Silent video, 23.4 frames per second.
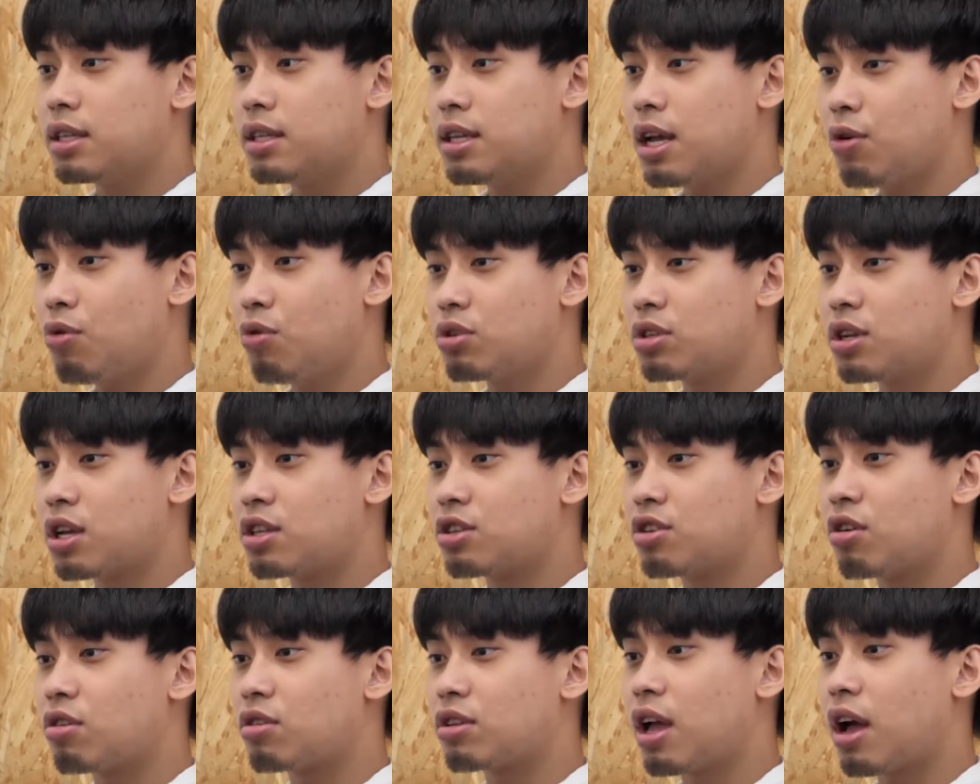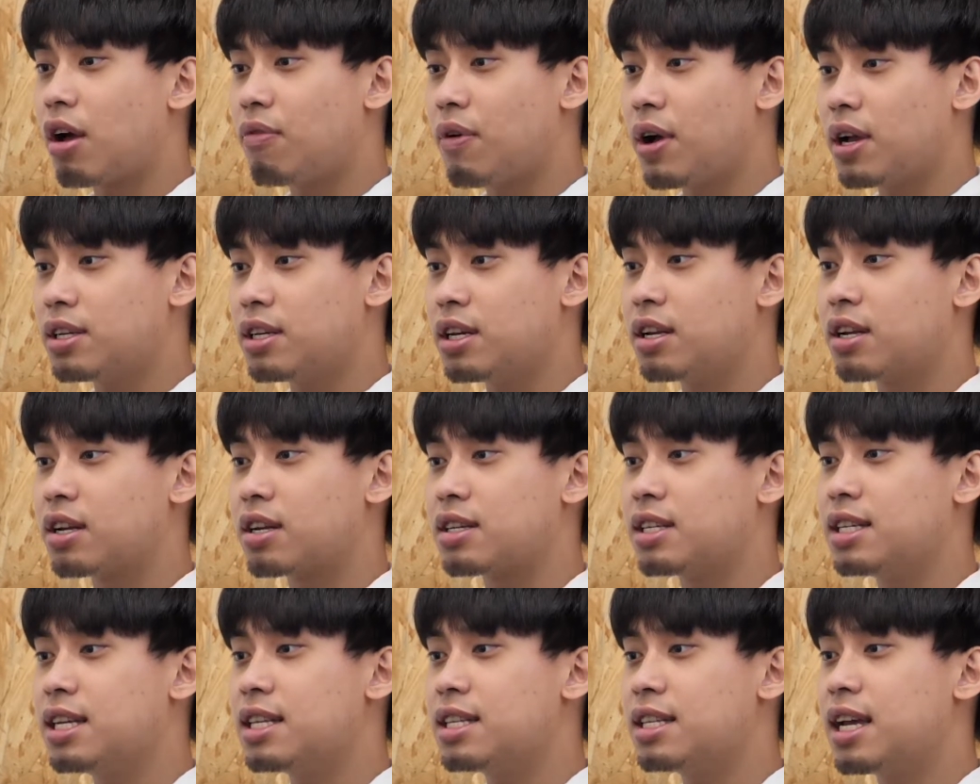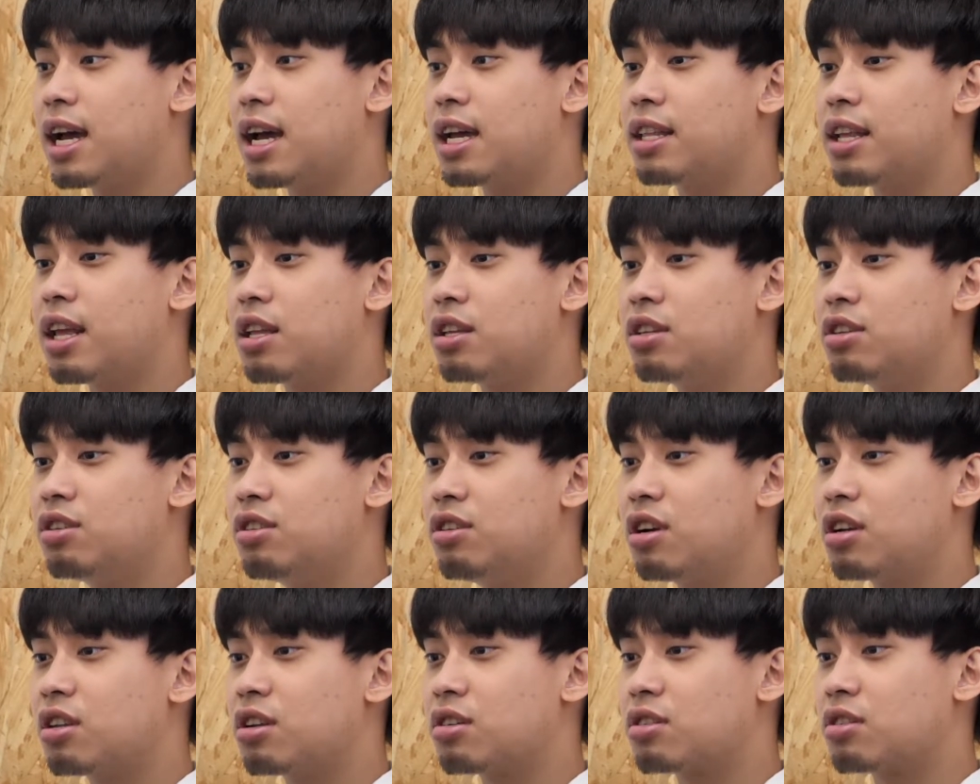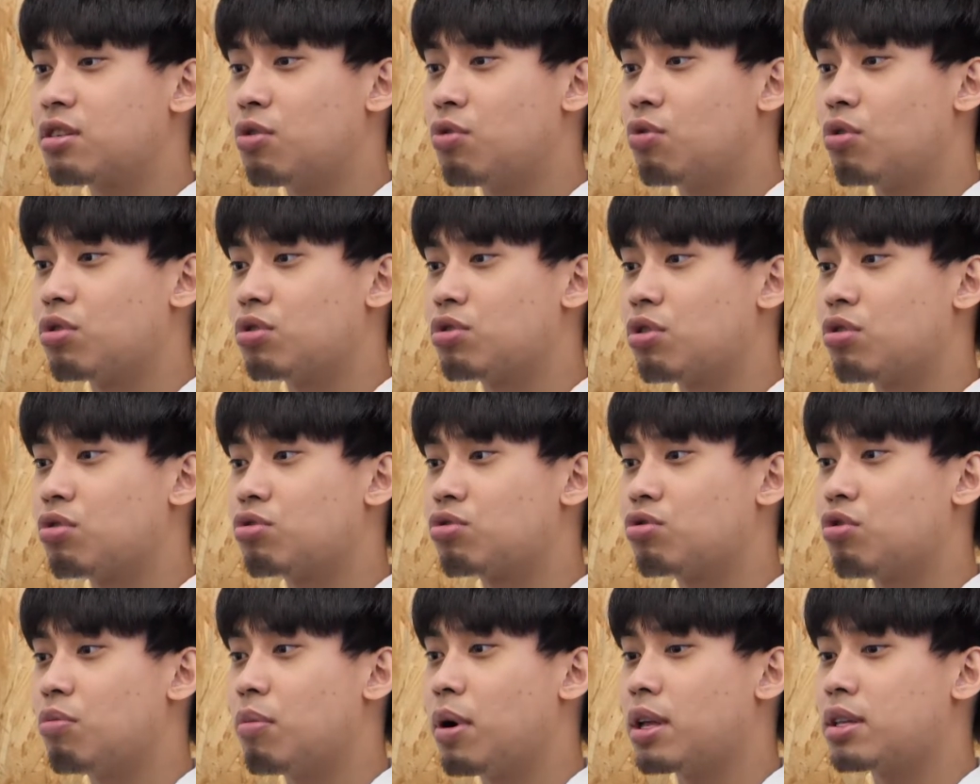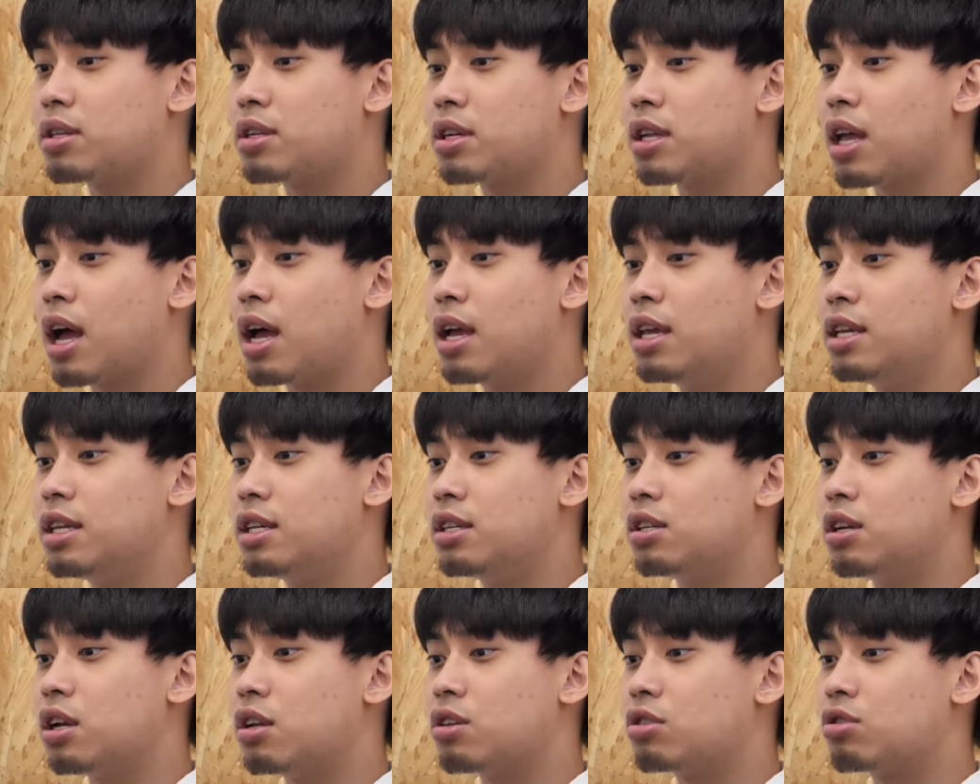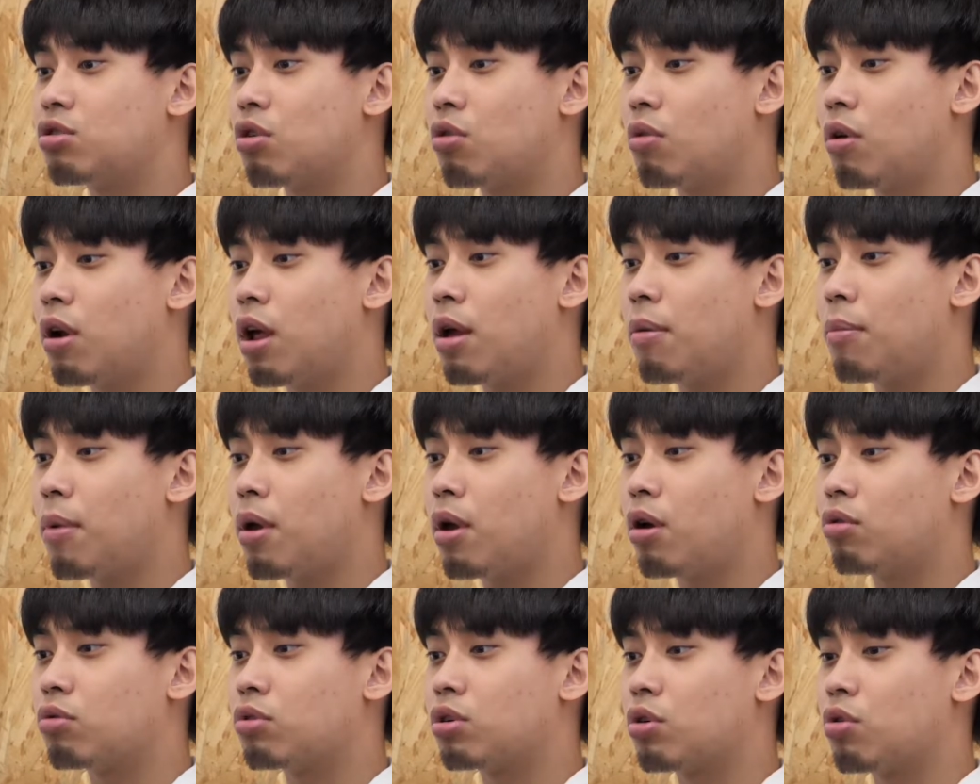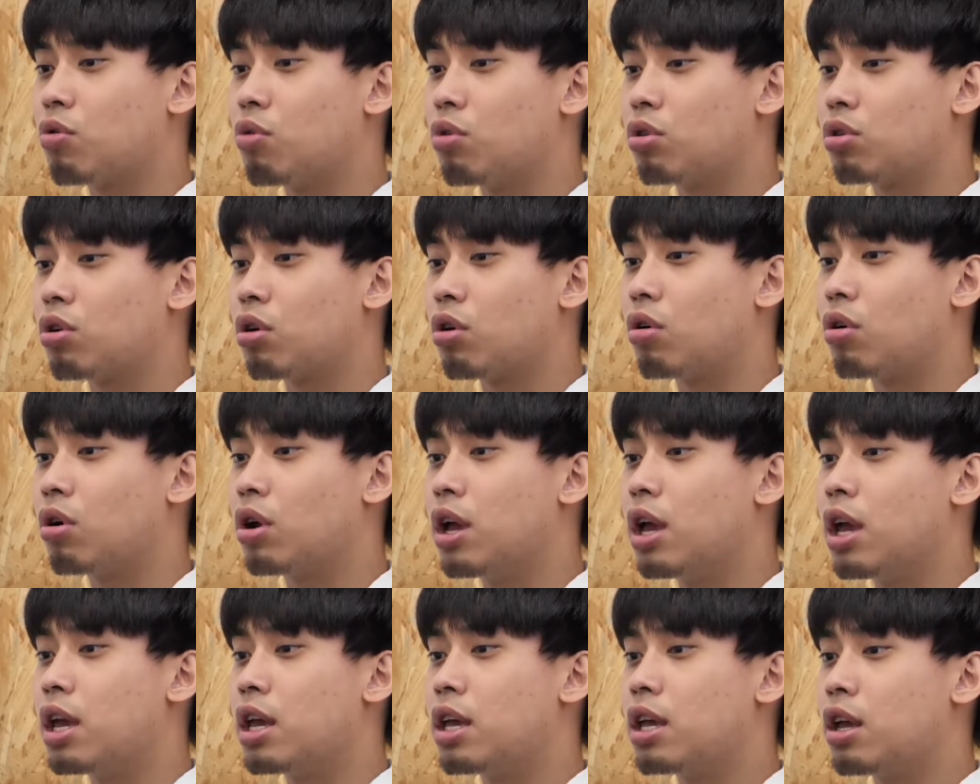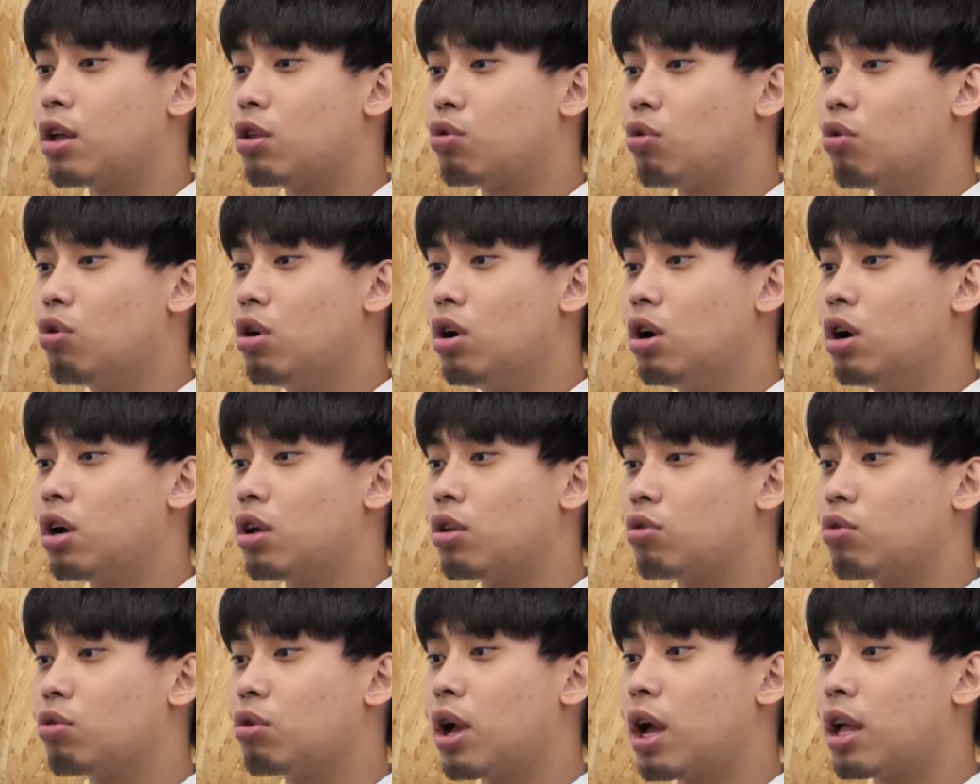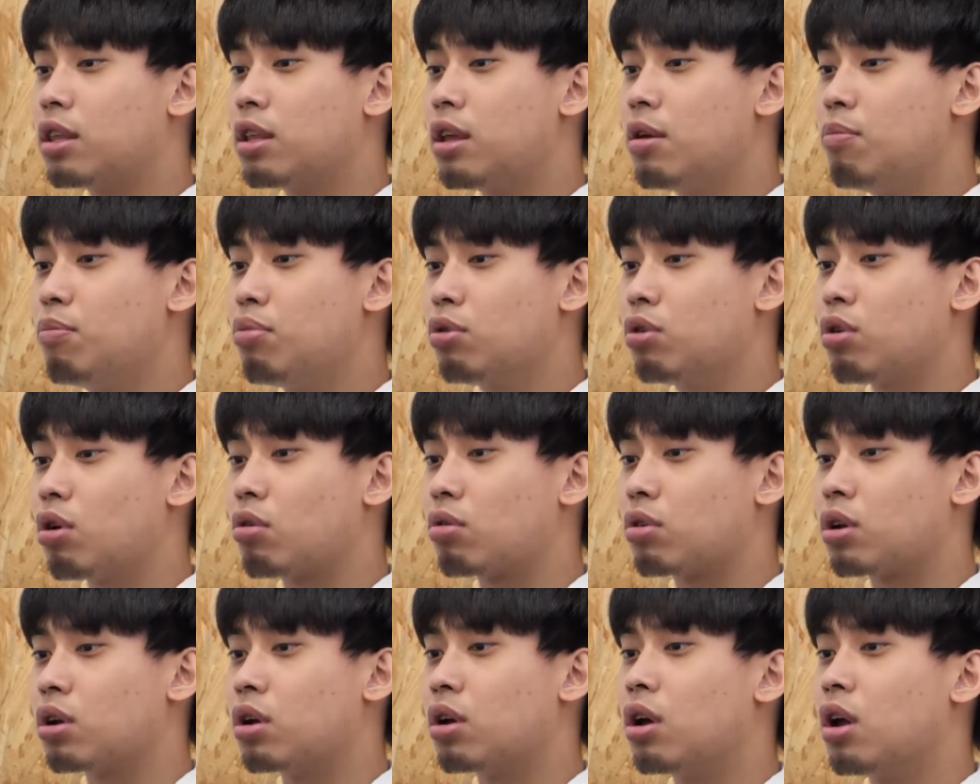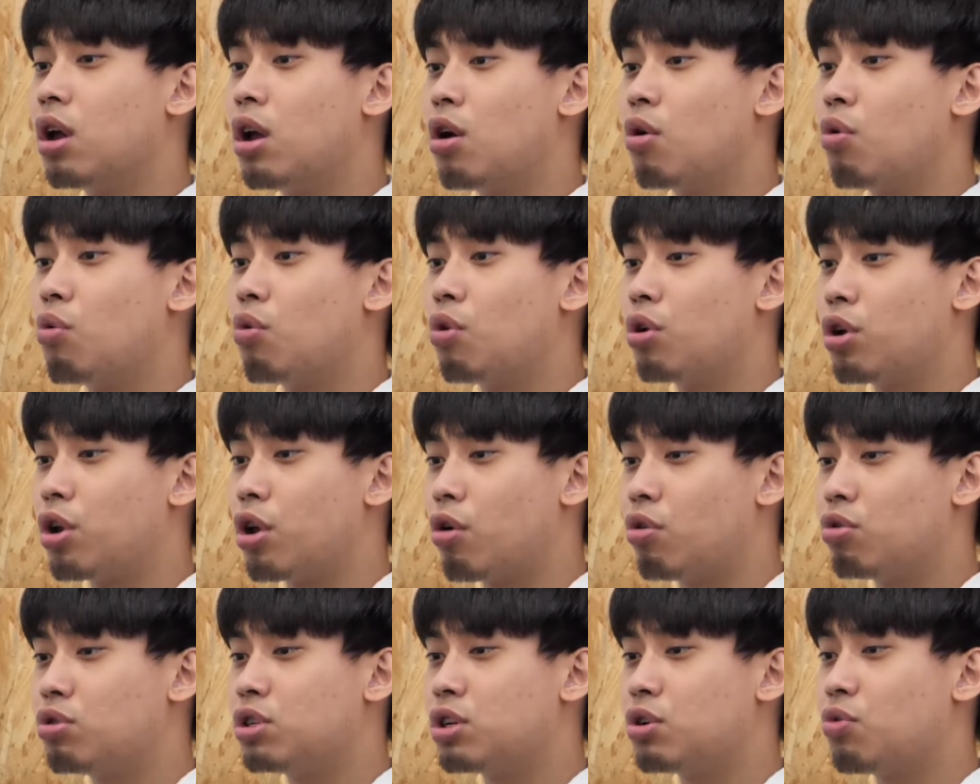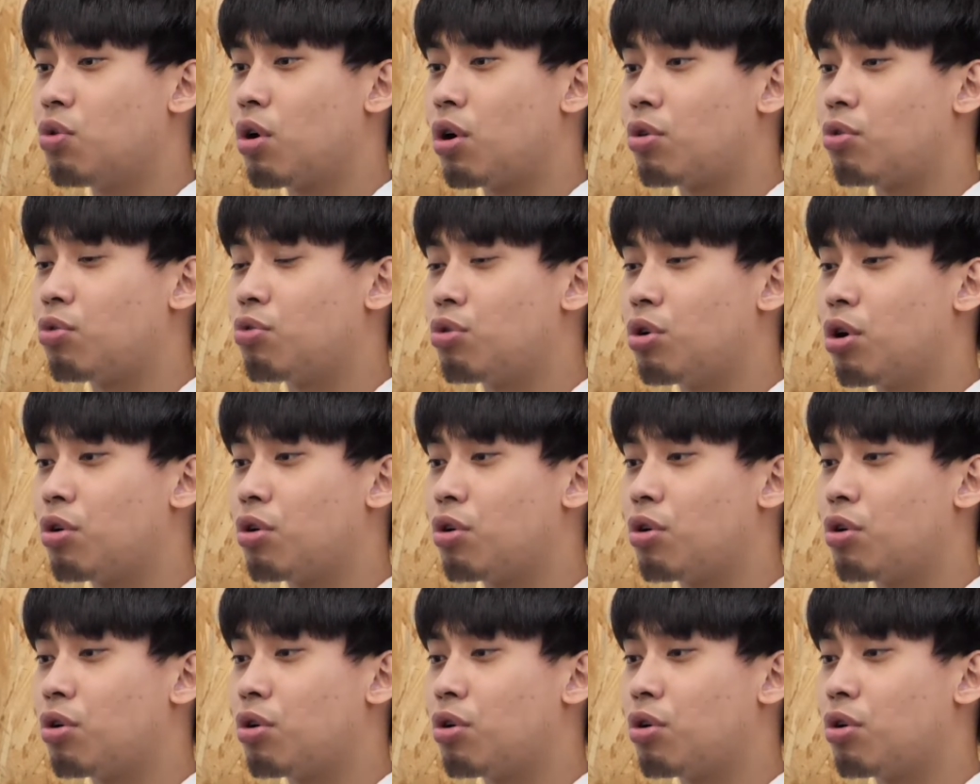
在过程中，他发现了现在年轻人的生活中充满着他以前从来没有的活动，也多了很多他听不懂的流行网络